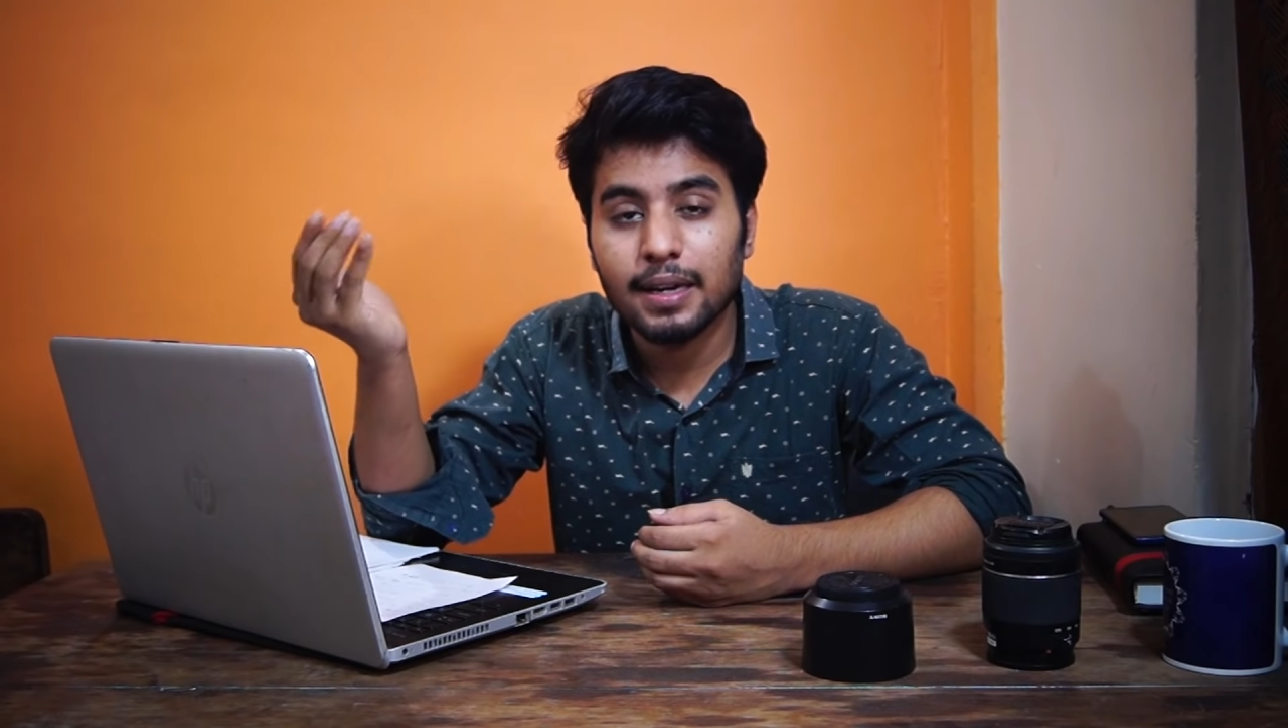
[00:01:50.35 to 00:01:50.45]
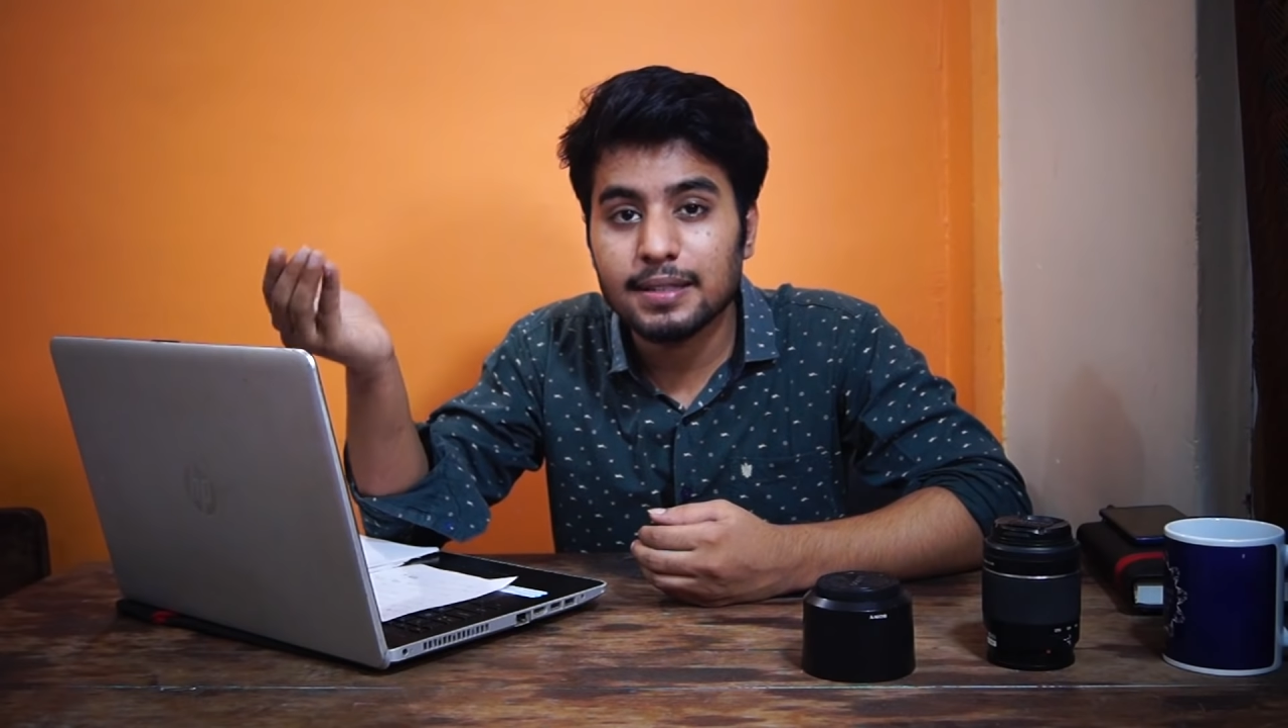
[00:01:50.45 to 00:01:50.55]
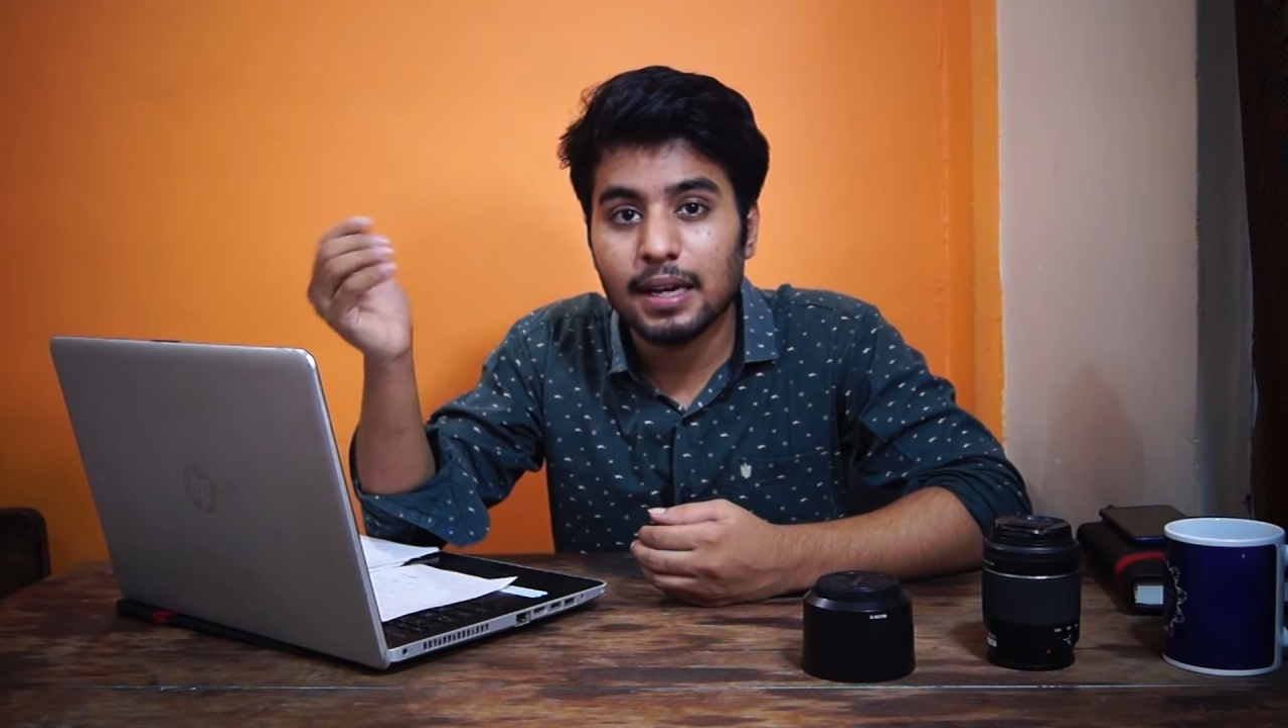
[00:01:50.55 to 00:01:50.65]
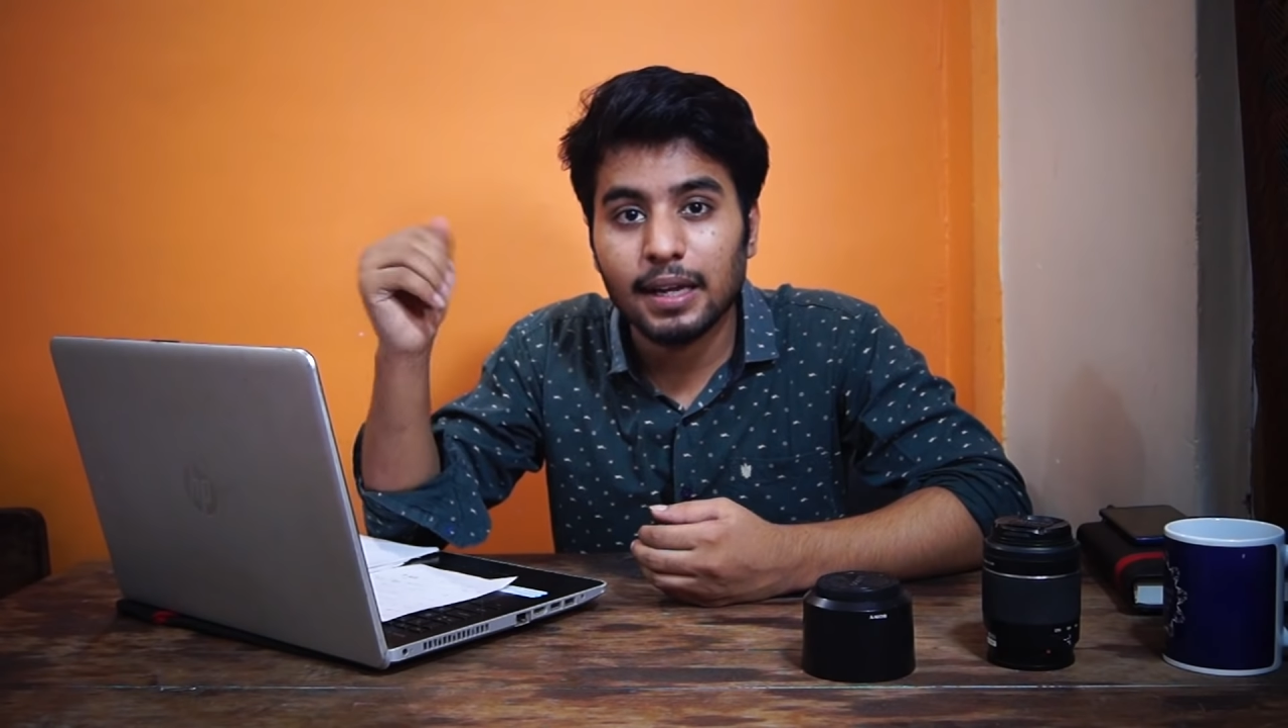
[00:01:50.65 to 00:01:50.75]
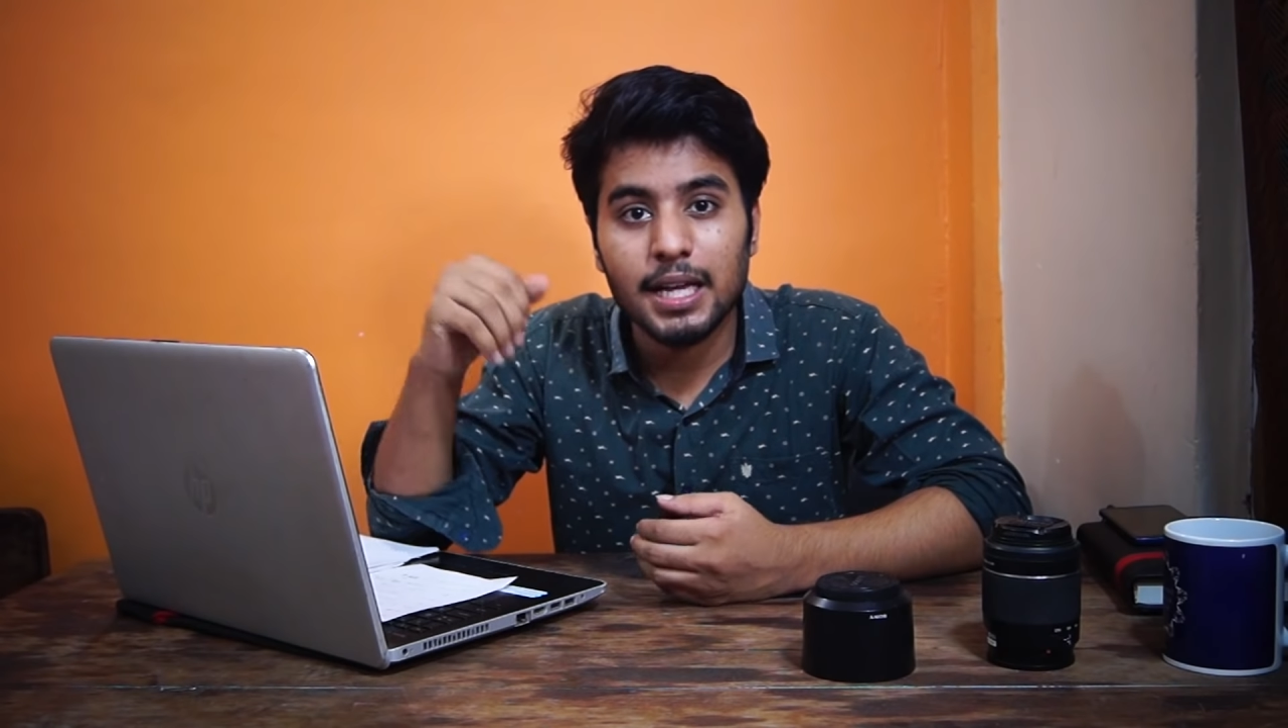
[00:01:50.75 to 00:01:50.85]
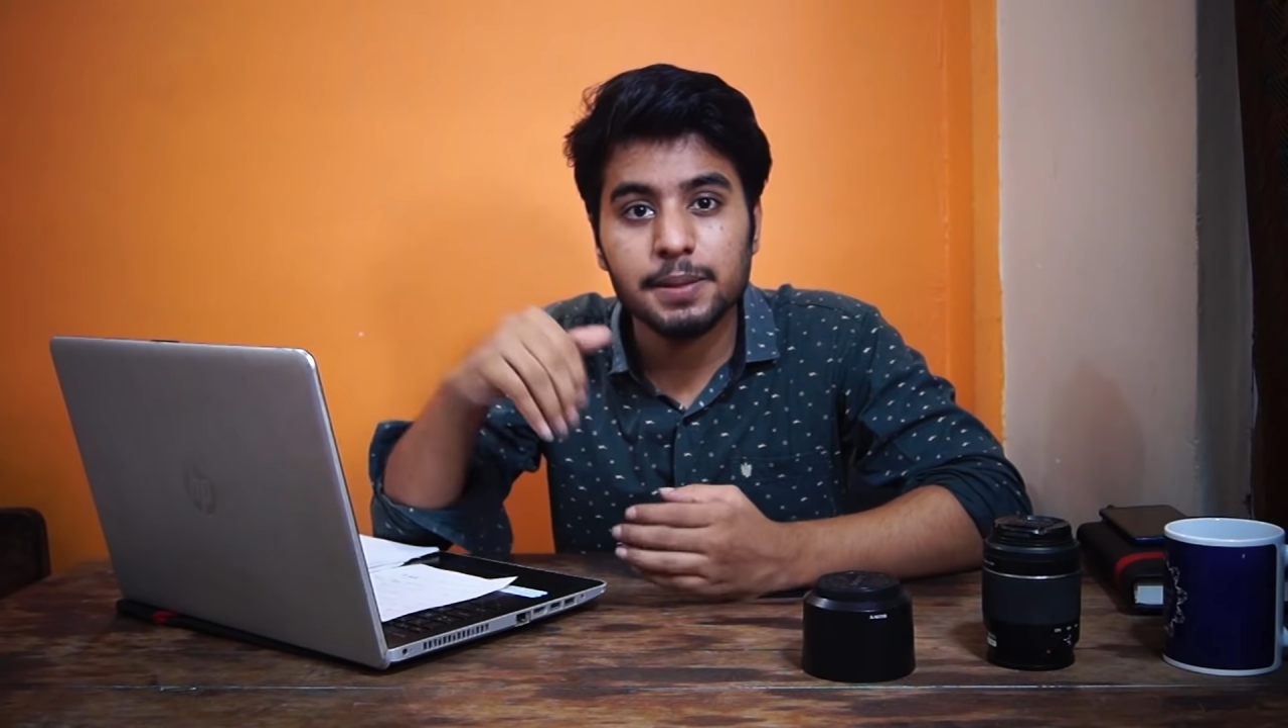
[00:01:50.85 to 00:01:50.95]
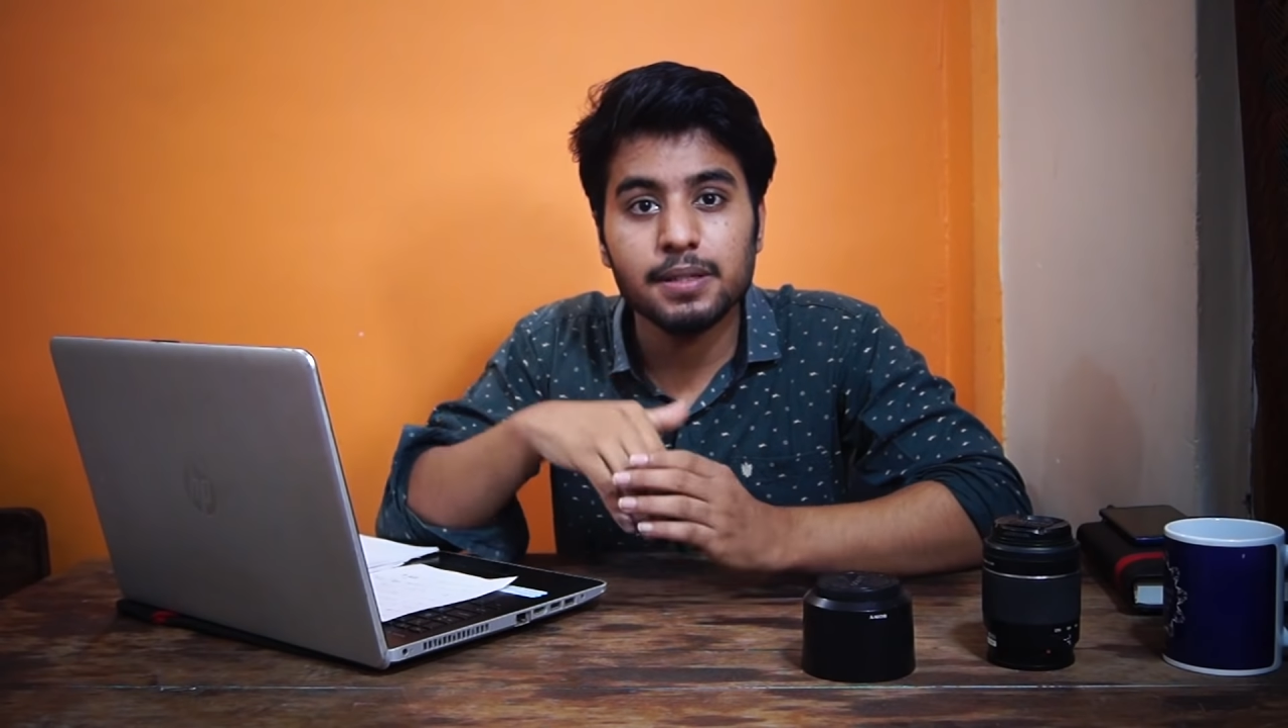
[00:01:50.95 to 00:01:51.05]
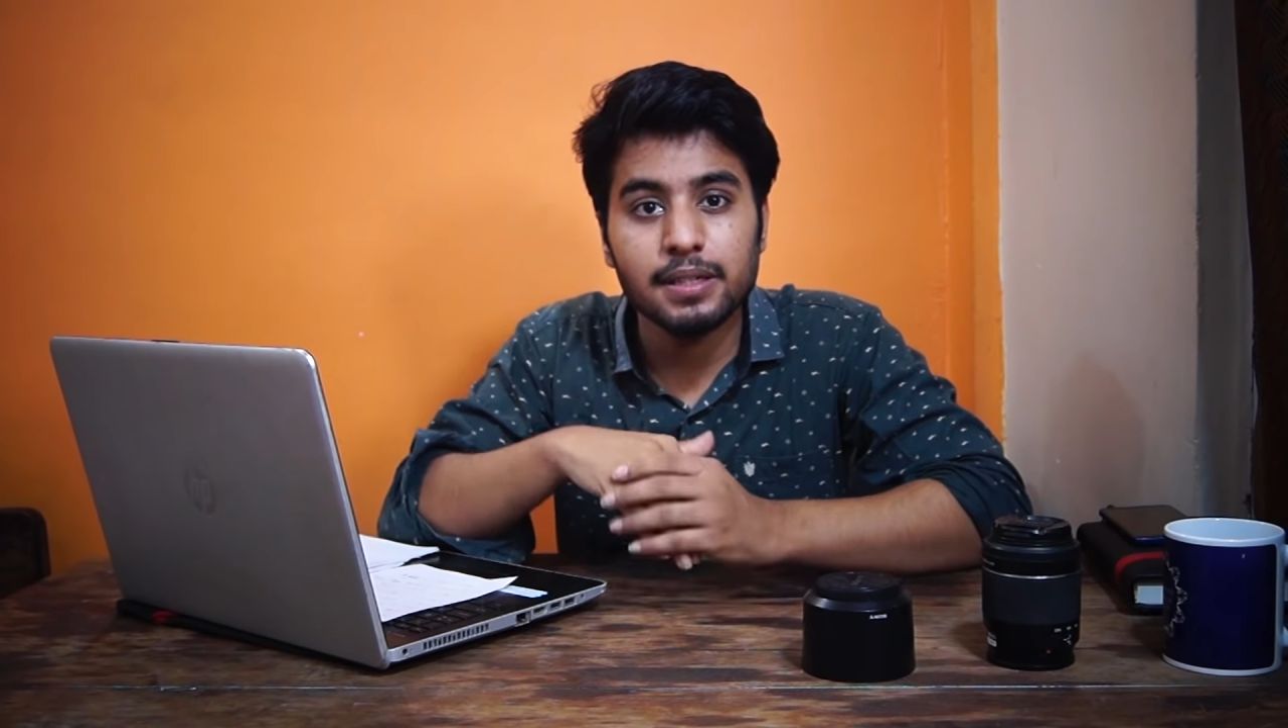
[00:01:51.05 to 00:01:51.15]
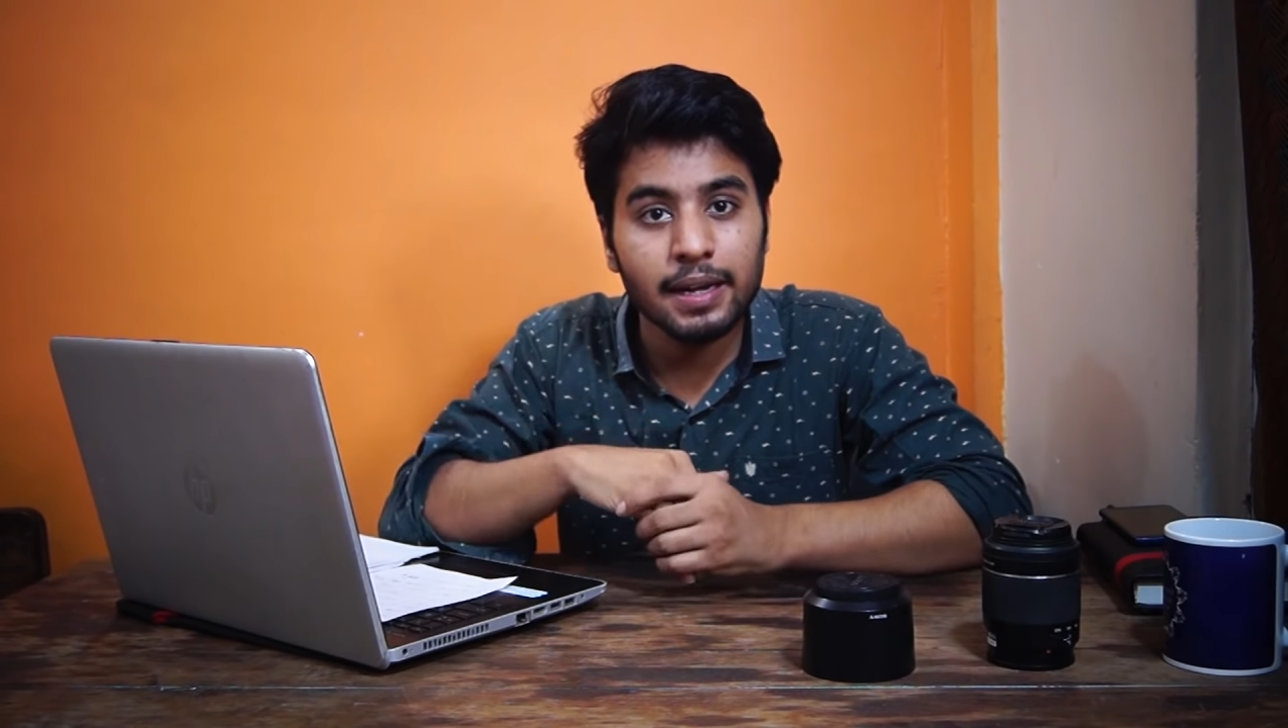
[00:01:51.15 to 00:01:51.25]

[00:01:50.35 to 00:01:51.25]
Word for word: तेरह हज़ार के आसपास